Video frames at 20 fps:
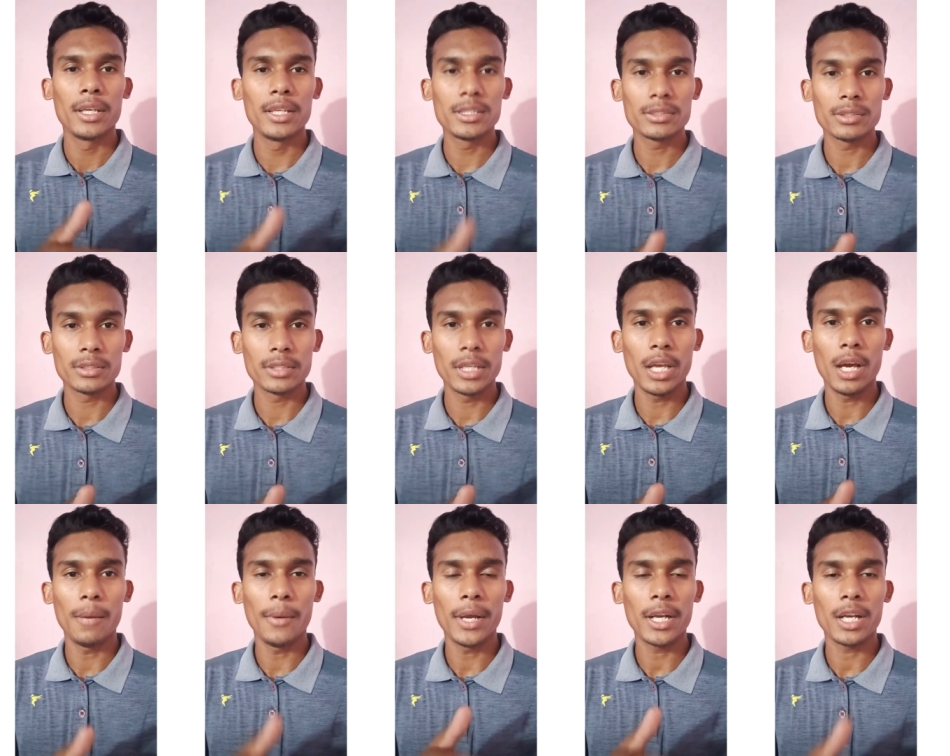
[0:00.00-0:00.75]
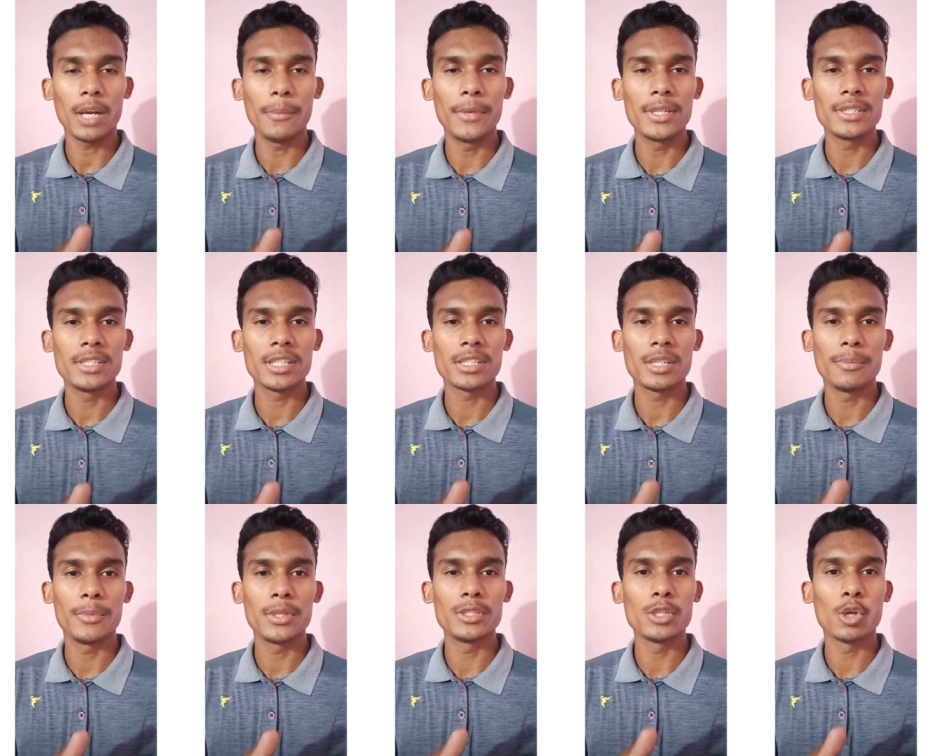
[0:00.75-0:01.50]
इस ये हमारे कमेंट
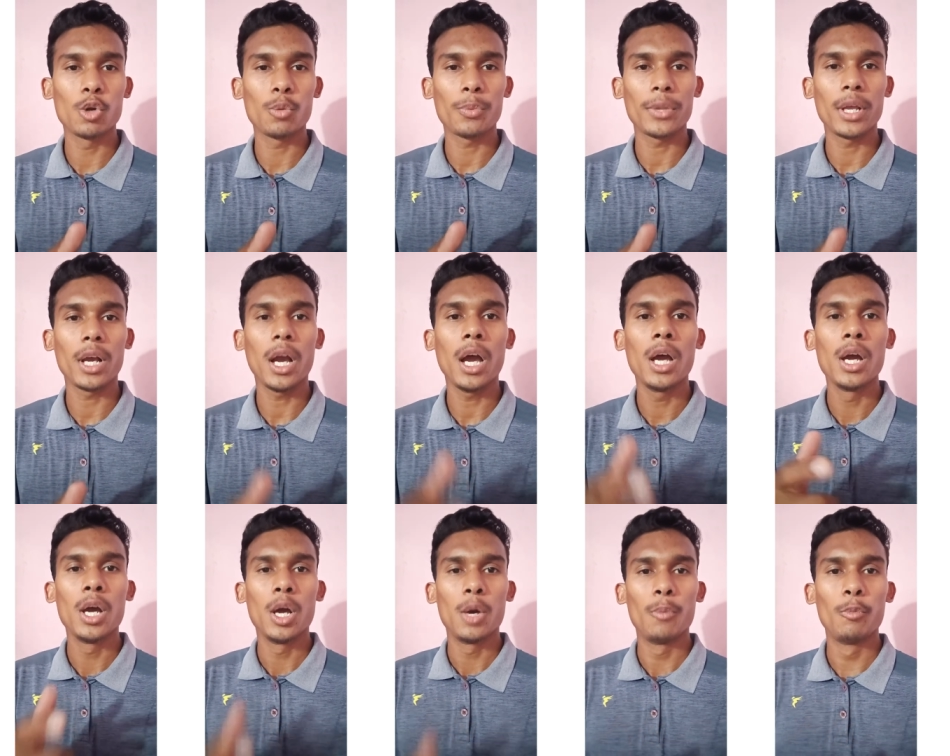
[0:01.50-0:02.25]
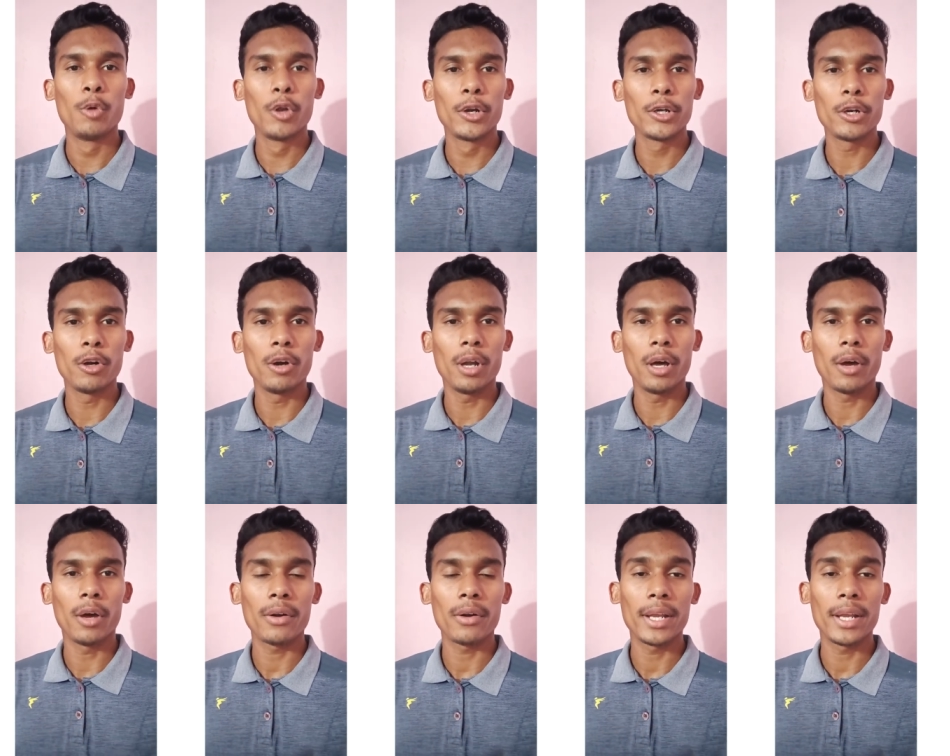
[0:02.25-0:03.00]
सेक्शन में जरूर लगा मूविंग
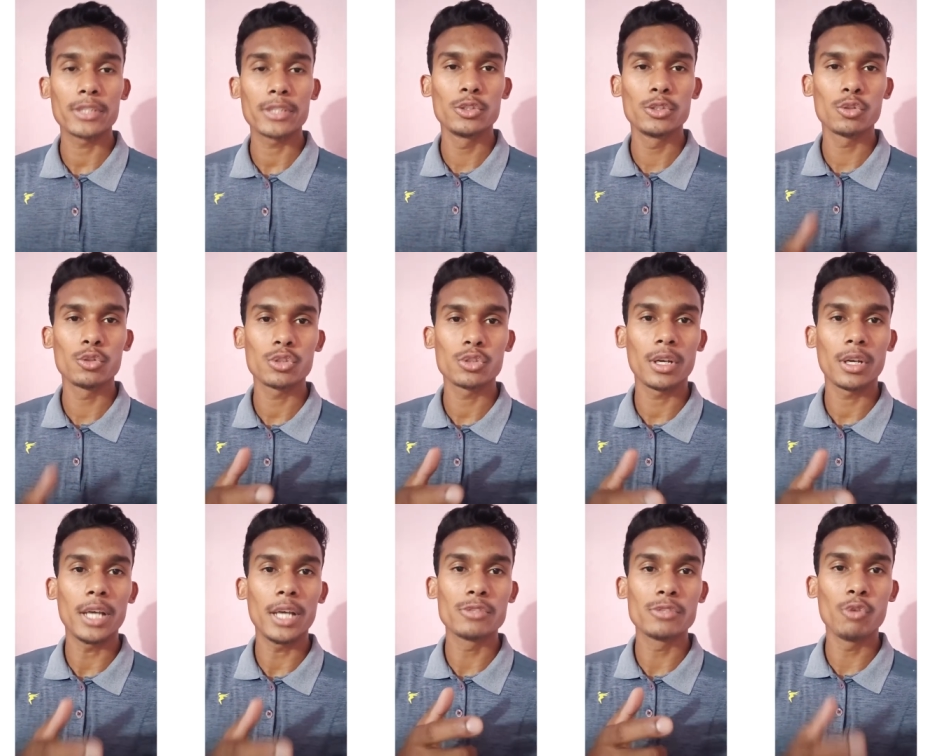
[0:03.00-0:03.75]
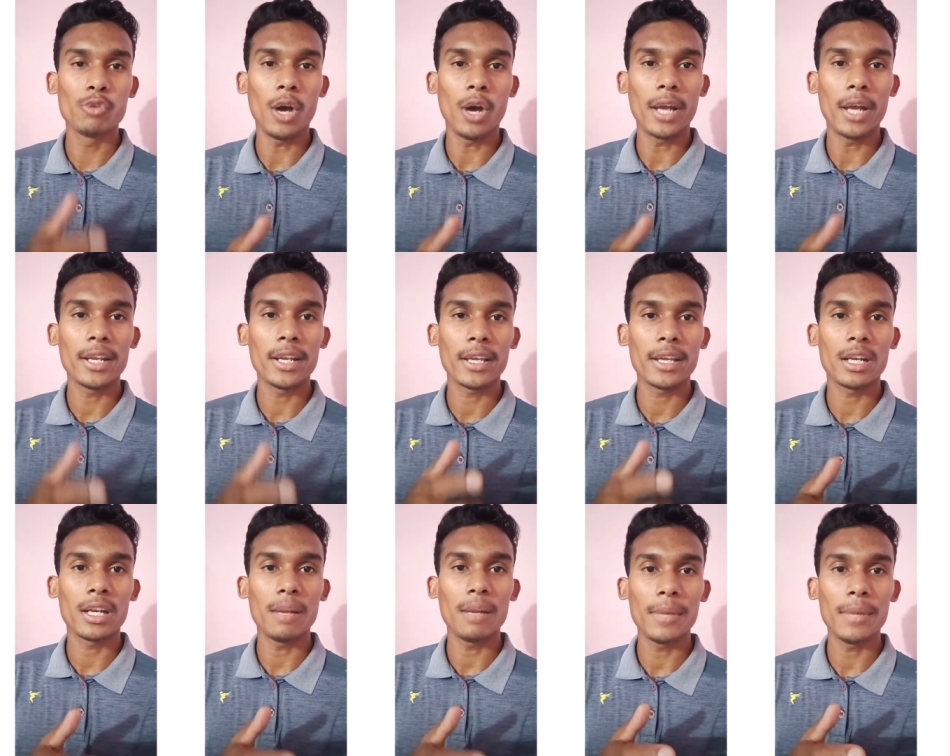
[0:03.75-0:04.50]
टोड और नेक्स्ट न्यूज तो गाइज वो आ रही
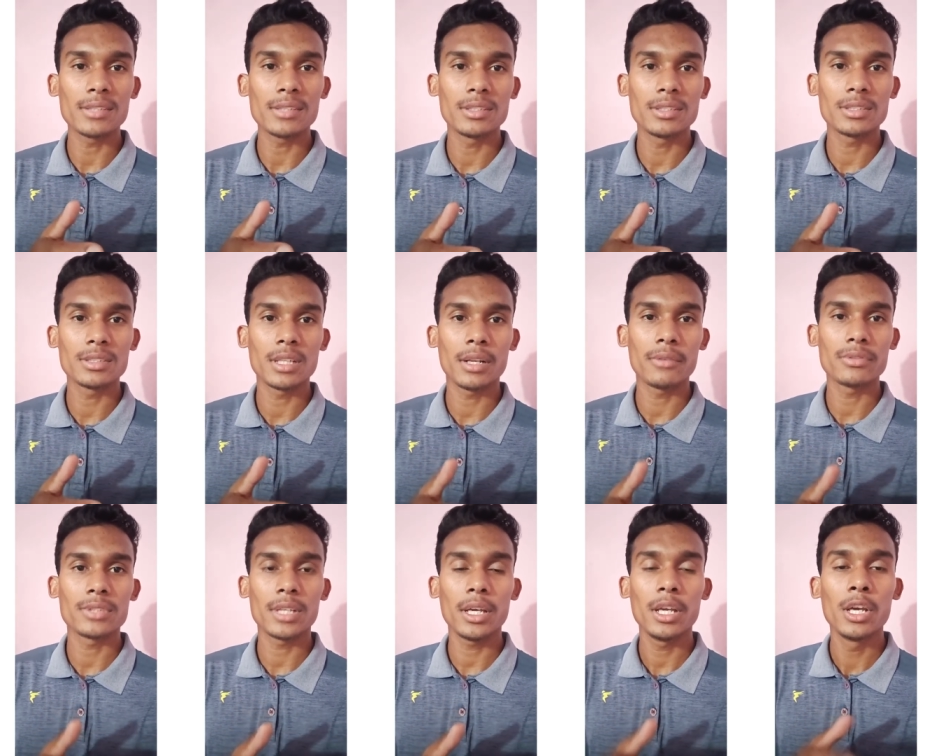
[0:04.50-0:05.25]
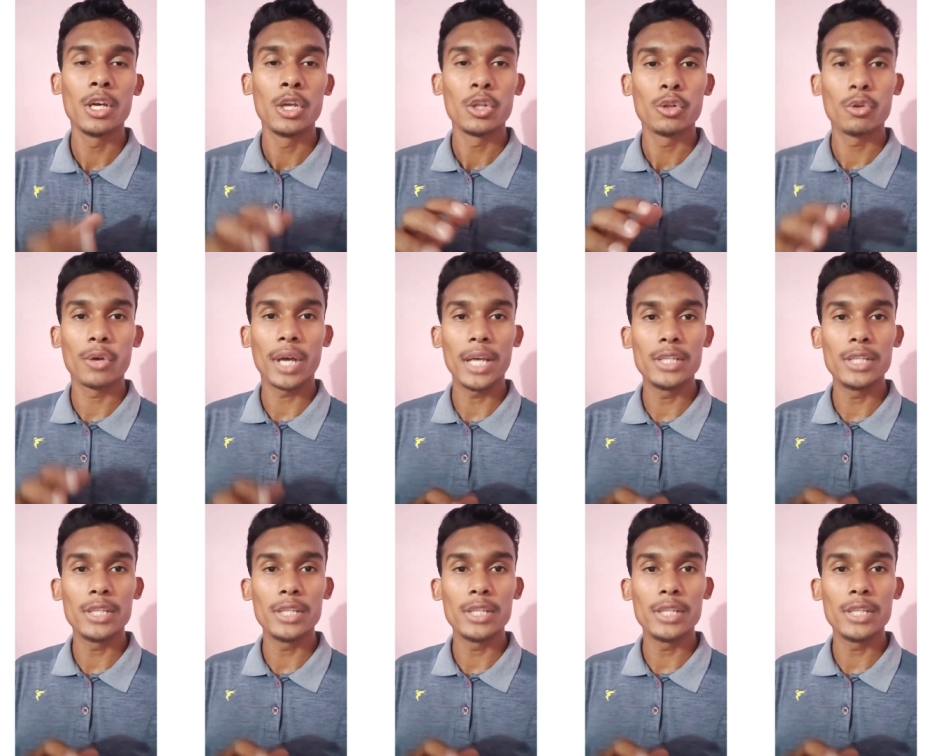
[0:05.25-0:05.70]
है केरला ब्लास्टर्स की तरफ से तो